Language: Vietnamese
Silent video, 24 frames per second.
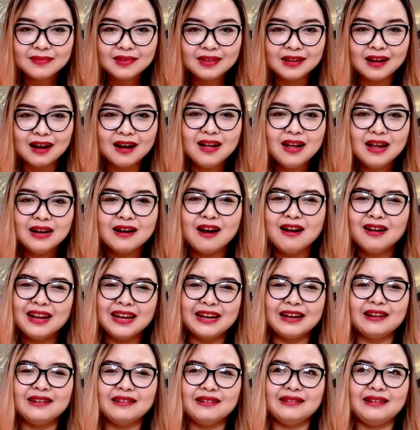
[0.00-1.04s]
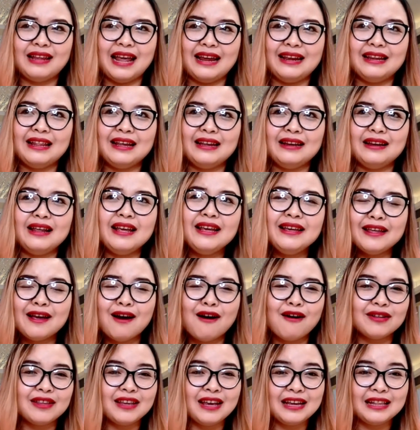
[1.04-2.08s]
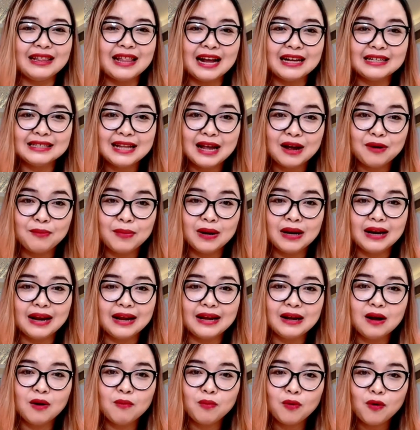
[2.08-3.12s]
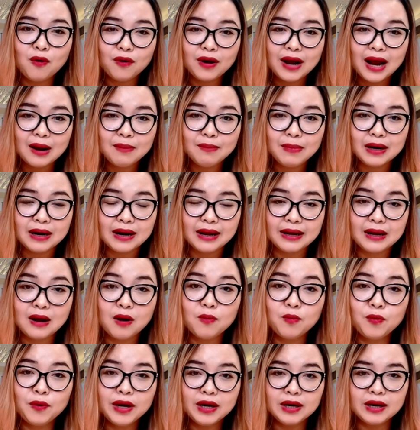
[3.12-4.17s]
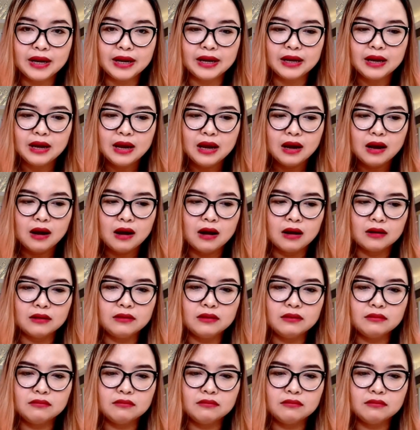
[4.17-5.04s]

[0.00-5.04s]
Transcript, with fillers: đó đó thì vậy thì lý do gì tại sao mình lại không cố gắng mình lại không quyết liệt à,